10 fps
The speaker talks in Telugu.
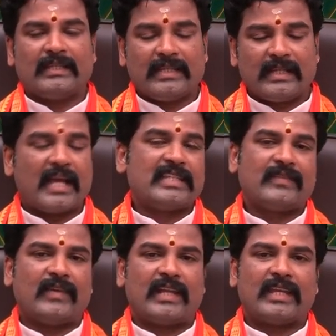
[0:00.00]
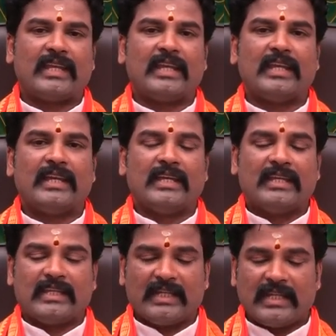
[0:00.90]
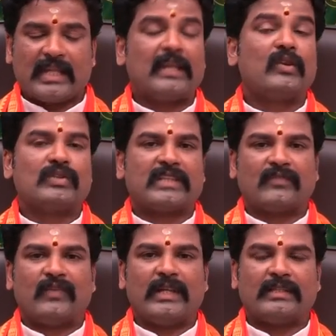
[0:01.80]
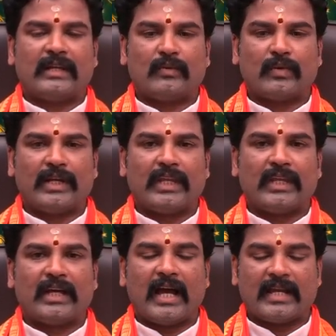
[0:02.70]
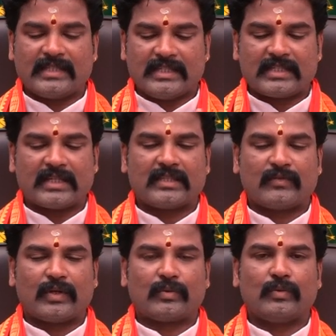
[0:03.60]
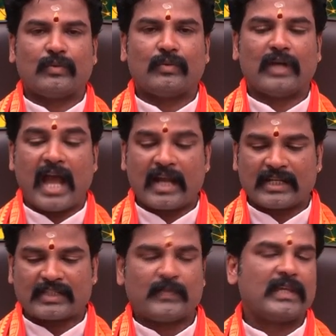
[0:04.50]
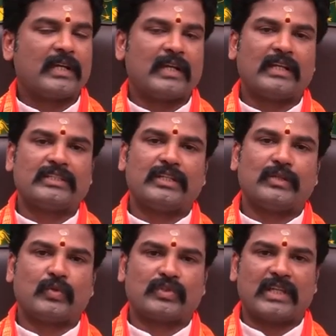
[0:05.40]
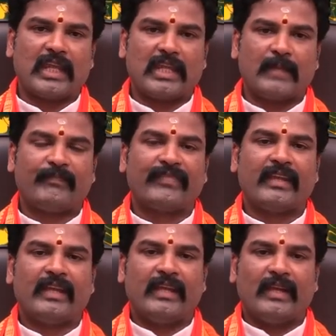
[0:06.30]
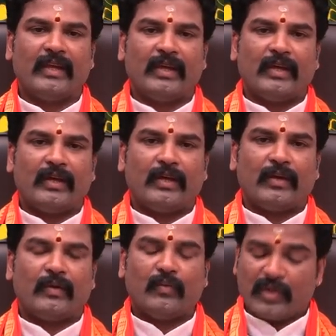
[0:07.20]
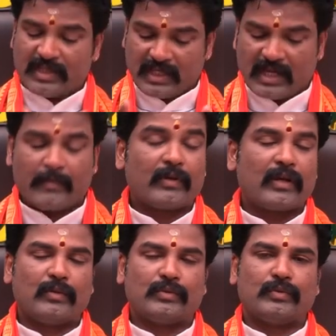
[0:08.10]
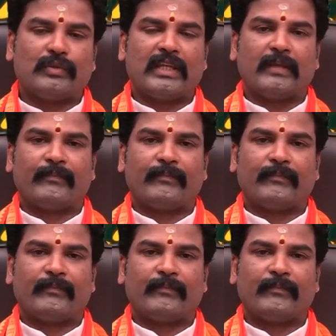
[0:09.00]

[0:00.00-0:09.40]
ఈ రాశి వారికి ఈ నెలలో సత్ఫలితాలు కొన్ని ఆశించినంత వరకు ఆకస్మికంగా చేతికొస్తాయి వృత్తి లాభం కలుగుతుంది